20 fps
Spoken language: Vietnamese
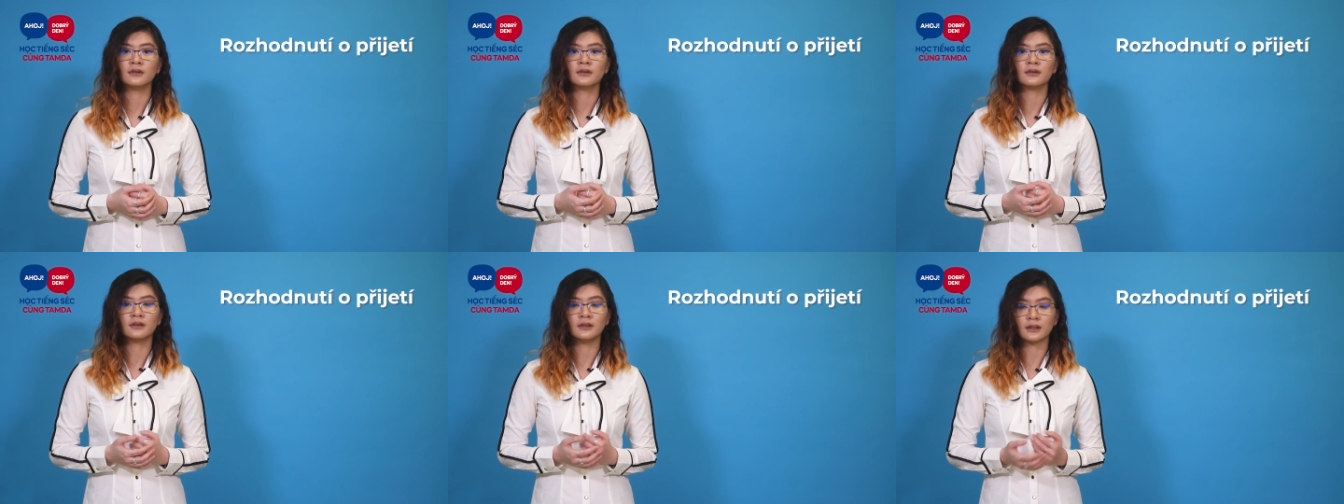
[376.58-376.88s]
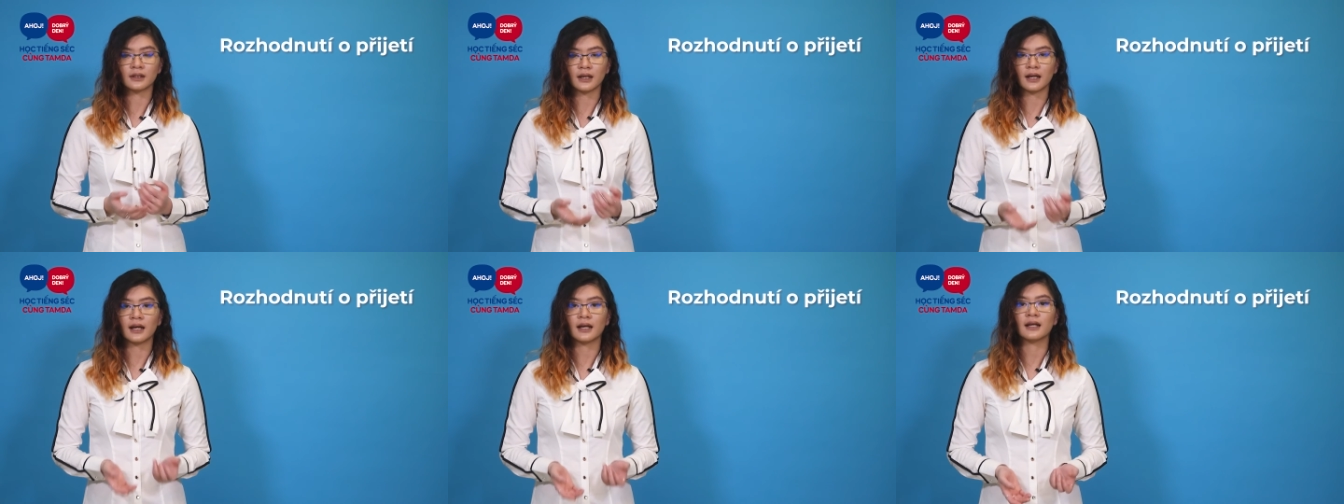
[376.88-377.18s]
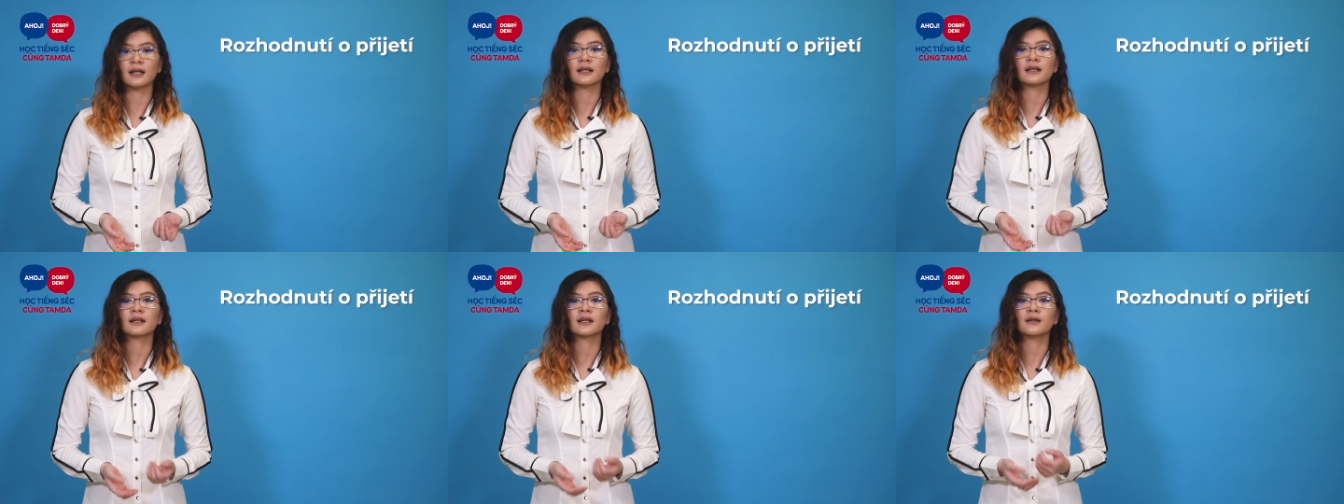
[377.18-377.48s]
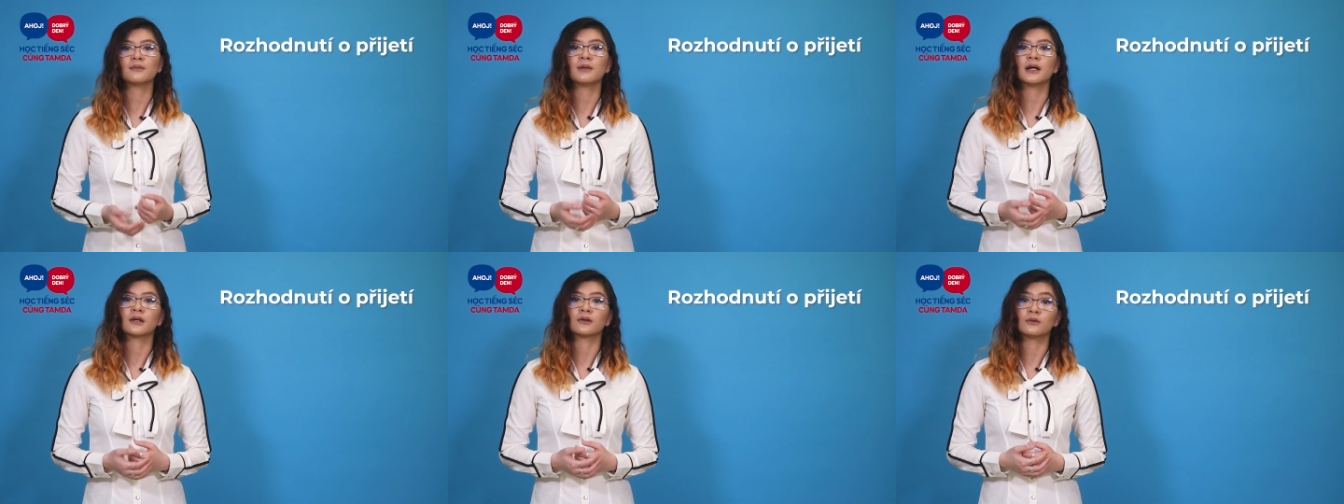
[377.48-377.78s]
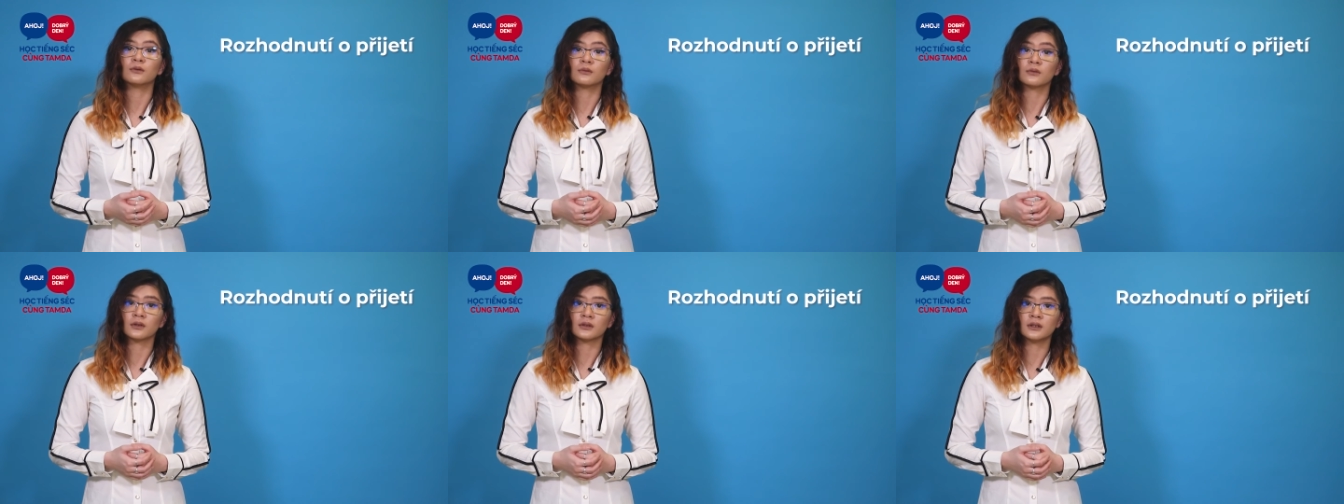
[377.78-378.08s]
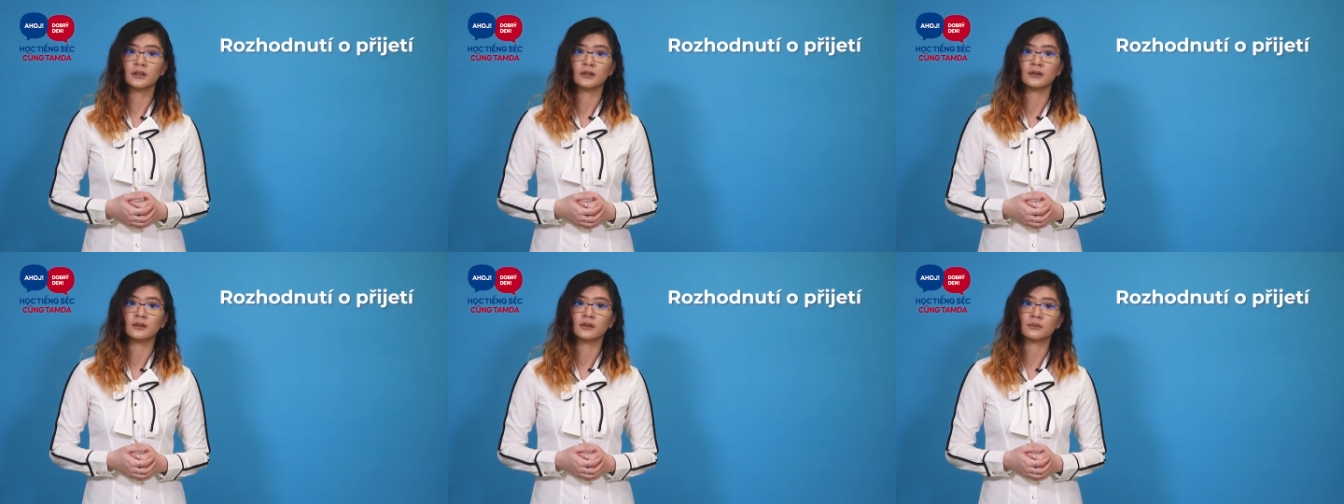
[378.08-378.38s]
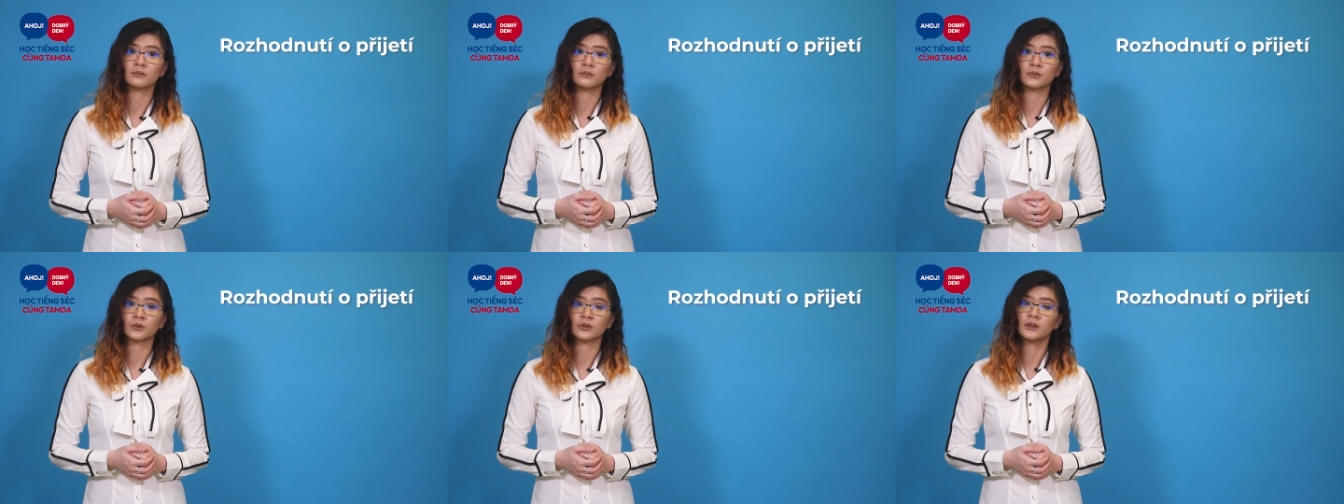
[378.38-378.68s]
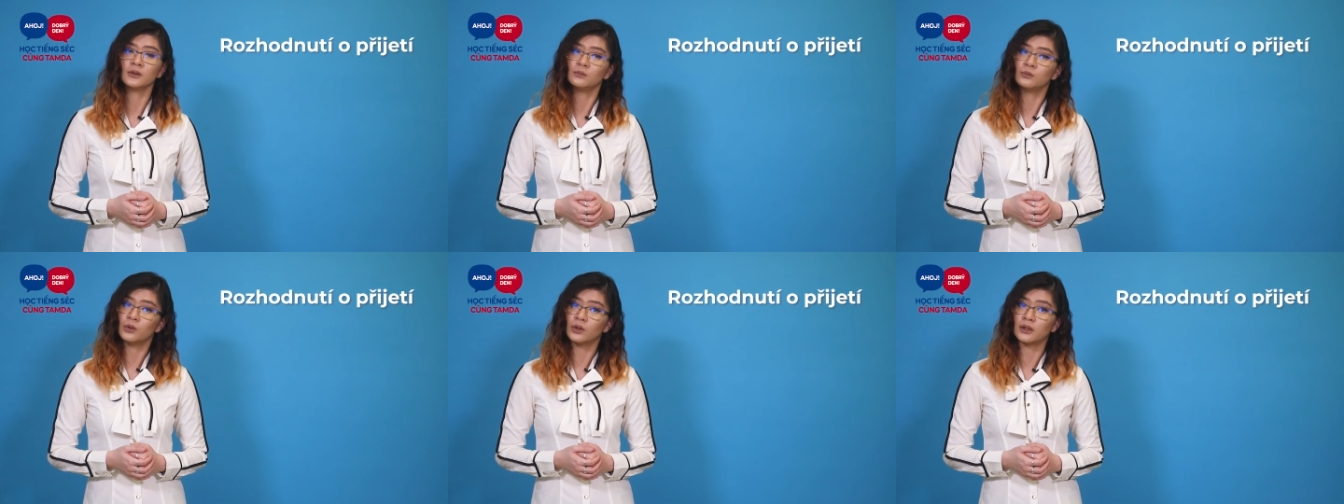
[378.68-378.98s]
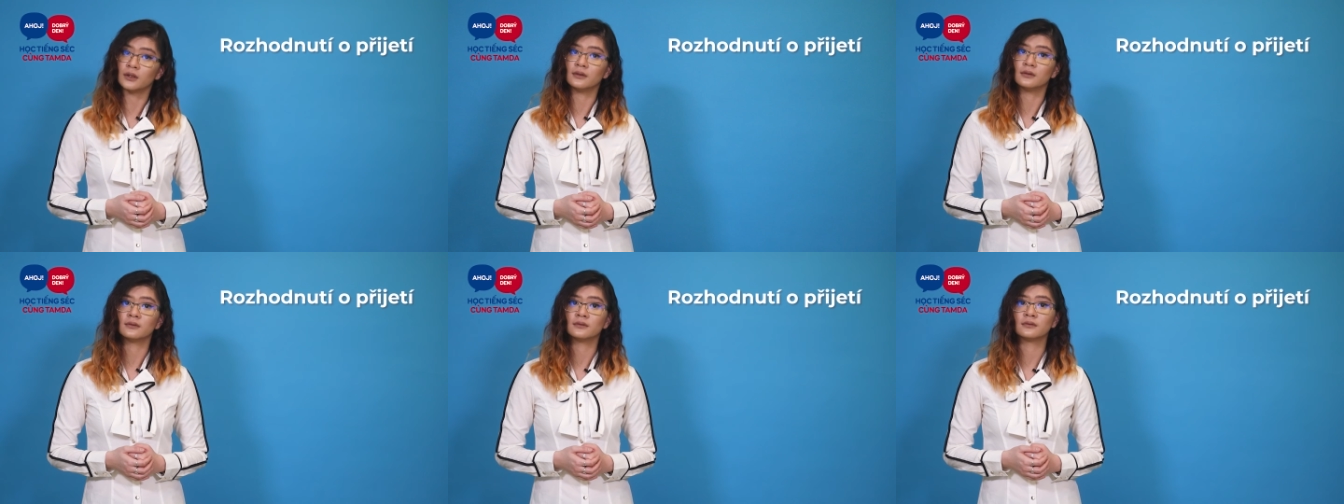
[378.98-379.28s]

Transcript: Ngược lại, các bạn cũng có thể nhận một tin buồn.